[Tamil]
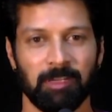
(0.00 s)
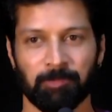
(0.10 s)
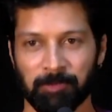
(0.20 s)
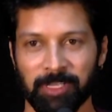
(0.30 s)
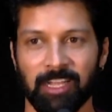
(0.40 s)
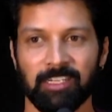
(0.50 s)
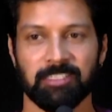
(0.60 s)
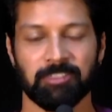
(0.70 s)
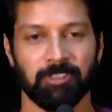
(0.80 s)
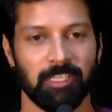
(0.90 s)
அப்கமிங் uh,
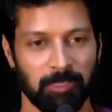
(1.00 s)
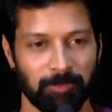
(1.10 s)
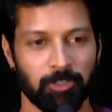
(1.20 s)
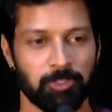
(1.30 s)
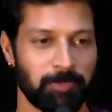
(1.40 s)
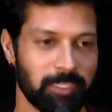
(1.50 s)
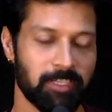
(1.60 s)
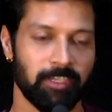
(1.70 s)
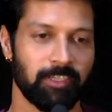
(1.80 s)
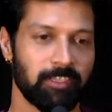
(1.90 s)
ஆர்டிஸ்ட்க்கு வந்து இந்த மாதிரி ஒரு ஸ்பேஸ்
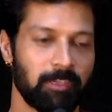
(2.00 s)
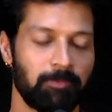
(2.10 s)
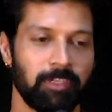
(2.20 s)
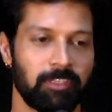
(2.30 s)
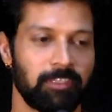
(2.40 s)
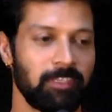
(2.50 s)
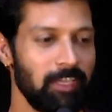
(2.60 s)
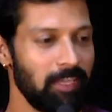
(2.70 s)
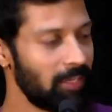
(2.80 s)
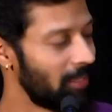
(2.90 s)
கிடைக்கிறது அப்படின்றது
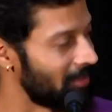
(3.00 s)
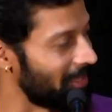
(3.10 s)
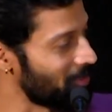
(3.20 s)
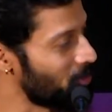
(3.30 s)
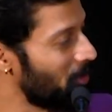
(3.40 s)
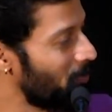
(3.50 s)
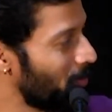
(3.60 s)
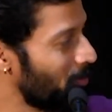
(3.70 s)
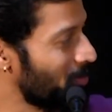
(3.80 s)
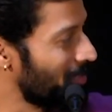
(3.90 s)
அண்ட் தேங்க்ஸ் டு அவர்
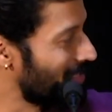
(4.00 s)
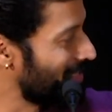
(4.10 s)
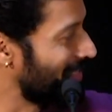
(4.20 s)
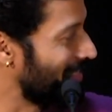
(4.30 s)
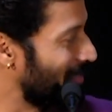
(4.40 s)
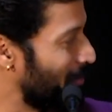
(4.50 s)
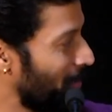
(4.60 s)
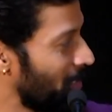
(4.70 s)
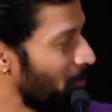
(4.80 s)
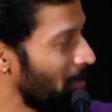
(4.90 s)
ப்ரொடியூசர்ஸ்
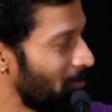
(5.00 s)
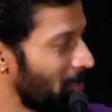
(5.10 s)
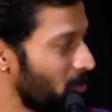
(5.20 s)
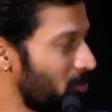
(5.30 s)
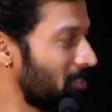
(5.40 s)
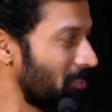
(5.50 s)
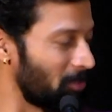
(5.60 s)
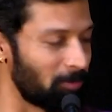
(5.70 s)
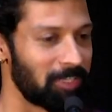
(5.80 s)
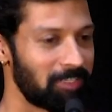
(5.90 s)
பிரதாப் அண்ட் மனோஜ்
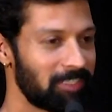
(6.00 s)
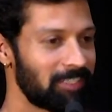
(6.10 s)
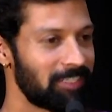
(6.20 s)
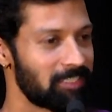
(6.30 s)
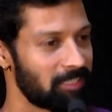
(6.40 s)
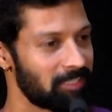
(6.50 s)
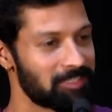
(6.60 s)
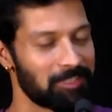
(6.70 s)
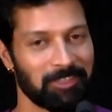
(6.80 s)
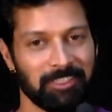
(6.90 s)
ரொம்ப நன்றி அண்ட் சிரியன்
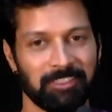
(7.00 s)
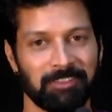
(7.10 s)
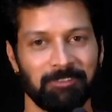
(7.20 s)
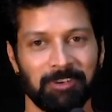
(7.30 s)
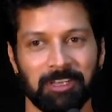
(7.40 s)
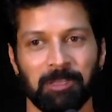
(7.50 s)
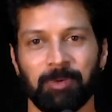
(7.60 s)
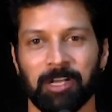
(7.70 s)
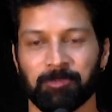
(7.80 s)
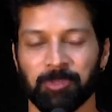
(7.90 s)
சாரோட ஒர்க்லாம்
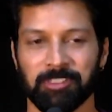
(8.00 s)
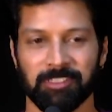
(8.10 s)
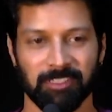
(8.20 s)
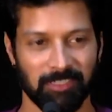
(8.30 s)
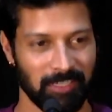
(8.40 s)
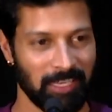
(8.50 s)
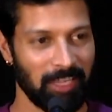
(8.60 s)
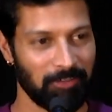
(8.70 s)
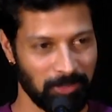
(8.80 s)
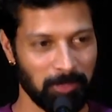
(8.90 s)
பார்க்கும்போது
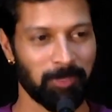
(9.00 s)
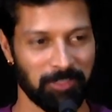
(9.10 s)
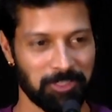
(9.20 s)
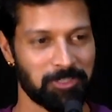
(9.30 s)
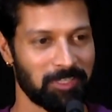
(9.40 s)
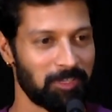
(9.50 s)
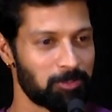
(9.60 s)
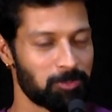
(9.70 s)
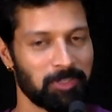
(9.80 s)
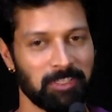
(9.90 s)
நான் ஃபீல் பண்ண விஷயம் தான்
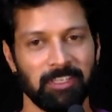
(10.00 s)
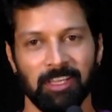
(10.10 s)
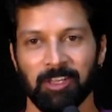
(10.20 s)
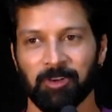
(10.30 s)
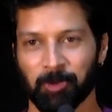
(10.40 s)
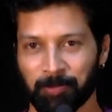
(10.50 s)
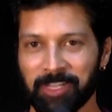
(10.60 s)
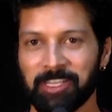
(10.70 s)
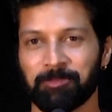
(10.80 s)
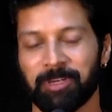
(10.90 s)
அவர் சொன்னது ஒரு
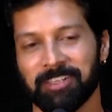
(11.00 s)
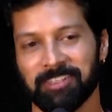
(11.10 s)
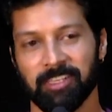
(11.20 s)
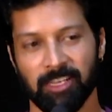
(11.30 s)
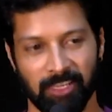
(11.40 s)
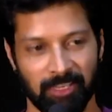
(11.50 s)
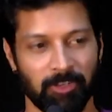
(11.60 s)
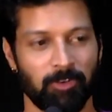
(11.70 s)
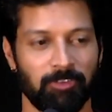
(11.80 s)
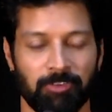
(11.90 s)
பெயிண்டிங் மாதிரி இருந்தது எனக்கு
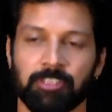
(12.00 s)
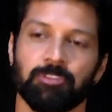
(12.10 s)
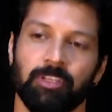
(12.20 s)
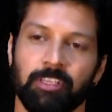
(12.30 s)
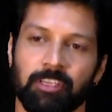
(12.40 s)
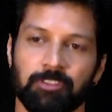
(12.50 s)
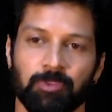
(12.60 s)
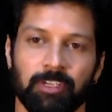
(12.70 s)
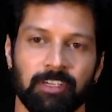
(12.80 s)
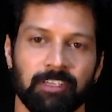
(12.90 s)
என்னோடய ஃப்ரெண்ட்ஸும் அதே தான்
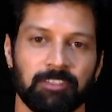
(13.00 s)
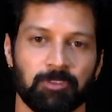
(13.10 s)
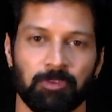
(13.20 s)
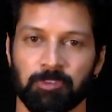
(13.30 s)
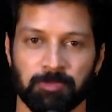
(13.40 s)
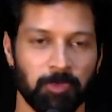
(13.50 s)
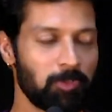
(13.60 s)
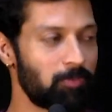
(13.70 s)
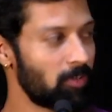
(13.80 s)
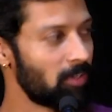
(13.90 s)
சொன்னாங்க ஸோ இட் வாஸ்
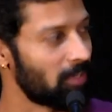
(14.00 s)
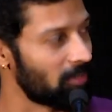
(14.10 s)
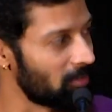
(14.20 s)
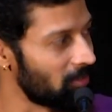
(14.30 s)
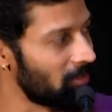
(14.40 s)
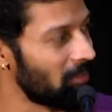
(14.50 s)
பியூட்டிஃபுல் அண்ட்